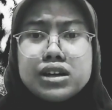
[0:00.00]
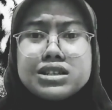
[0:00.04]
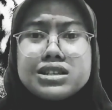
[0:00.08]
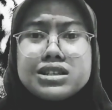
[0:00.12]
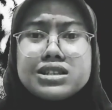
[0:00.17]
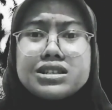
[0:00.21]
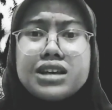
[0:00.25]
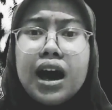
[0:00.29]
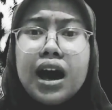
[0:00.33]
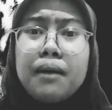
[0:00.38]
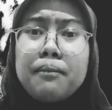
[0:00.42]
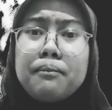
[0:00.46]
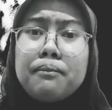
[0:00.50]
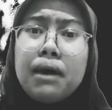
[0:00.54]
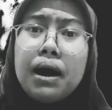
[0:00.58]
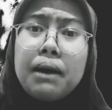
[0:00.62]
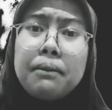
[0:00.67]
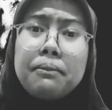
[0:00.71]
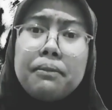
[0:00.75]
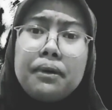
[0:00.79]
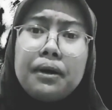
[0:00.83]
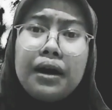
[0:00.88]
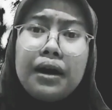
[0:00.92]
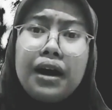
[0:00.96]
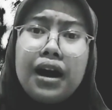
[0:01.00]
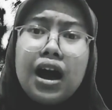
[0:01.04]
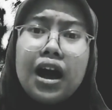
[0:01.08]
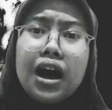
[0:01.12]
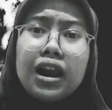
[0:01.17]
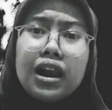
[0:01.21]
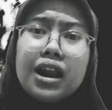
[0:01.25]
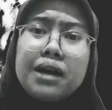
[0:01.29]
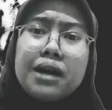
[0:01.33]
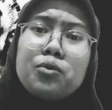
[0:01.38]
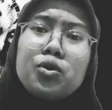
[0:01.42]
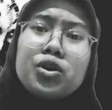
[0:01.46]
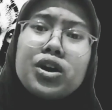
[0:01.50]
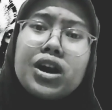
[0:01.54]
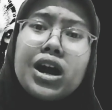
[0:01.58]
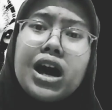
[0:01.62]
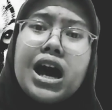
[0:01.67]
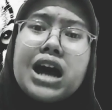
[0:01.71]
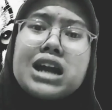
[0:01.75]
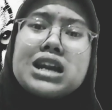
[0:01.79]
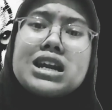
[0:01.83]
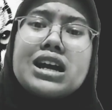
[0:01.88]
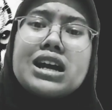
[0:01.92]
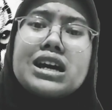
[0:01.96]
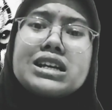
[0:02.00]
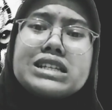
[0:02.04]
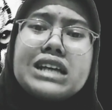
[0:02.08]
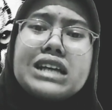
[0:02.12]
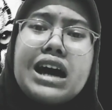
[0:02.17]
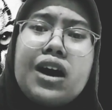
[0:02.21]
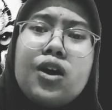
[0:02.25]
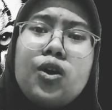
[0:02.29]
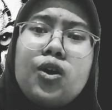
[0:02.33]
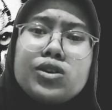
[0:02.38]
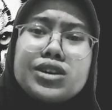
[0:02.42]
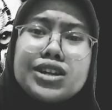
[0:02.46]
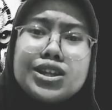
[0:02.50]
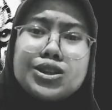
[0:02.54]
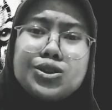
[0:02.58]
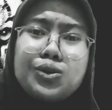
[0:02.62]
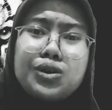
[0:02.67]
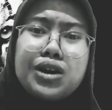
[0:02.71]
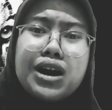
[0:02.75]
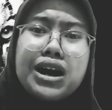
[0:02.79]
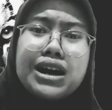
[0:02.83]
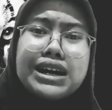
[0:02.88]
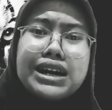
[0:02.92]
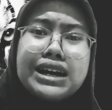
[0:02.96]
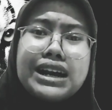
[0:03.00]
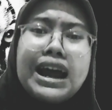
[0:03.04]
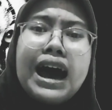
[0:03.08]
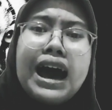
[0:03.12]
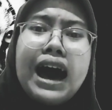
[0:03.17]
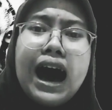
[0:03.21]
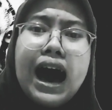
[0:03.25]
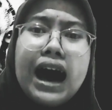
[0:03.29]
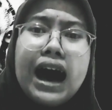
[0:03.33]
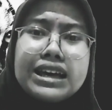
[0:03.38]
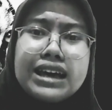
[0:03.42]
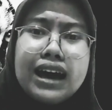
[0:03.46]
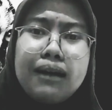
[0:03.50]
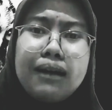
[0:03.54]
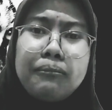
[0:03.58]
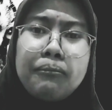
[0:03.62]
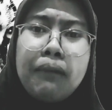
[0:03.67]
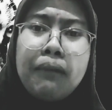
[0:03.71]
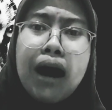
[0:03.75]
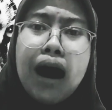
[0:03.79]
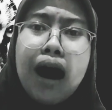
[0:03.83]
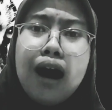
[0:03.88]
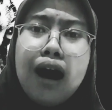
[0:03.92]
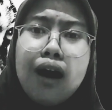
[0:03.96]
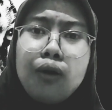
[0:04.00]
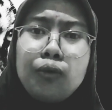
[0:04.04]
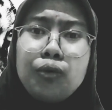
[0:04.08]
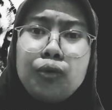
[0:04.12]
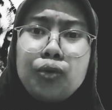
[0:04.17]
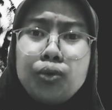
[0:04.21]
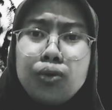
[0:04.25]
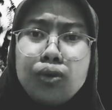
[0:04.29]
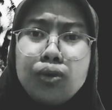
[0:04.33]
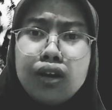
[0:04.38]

sabab lamun adina nyaho ditukangan ayam mau